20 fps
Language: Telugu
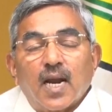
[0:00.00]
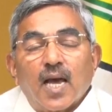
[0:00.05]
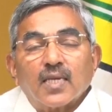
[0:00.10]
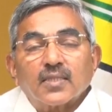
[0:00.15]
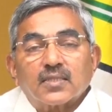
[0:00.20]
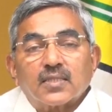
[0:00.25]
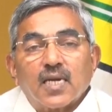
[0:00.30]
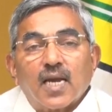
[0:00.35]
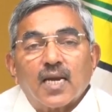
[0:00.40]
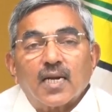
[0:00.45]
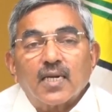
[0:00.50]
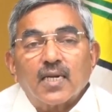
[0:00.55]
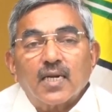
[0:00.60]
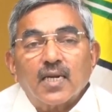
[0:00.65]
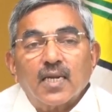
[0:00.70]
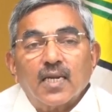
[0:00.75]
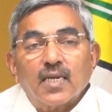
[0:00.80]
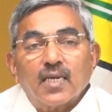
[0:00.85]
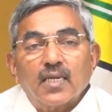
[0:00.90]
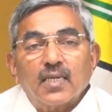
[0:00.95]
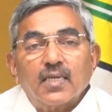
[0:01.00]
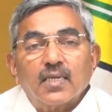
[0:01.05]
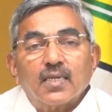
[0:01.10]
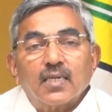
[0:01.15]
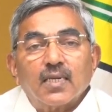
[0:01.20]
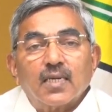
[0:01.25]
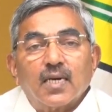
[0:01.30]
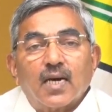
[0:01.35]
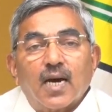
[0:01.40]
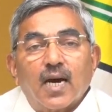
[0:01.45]
ఈ రాష్ట్రాన్ని
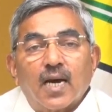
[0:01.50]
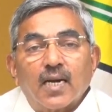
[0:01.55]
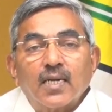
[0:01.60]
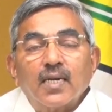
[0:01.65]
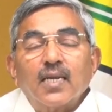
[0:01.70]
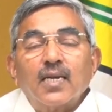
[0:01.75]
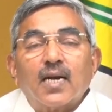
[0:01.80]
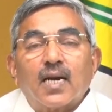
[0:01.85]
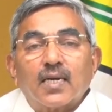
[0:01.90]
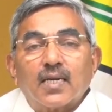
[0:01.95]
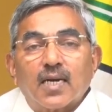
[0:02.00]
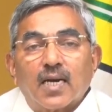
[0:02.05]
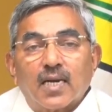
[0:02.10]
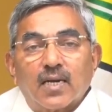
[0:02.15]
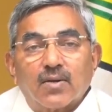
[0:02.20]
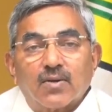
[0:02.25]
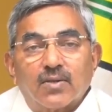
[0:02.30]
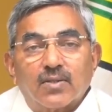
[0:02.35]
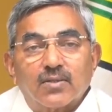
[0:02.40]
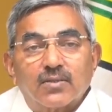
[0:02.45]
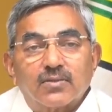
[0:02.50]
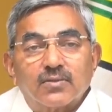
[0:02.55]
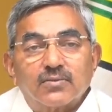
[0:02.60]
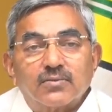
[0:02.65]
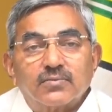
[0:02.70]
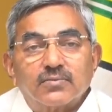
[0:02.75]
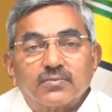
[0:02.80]
అన్ని రంగాల్లో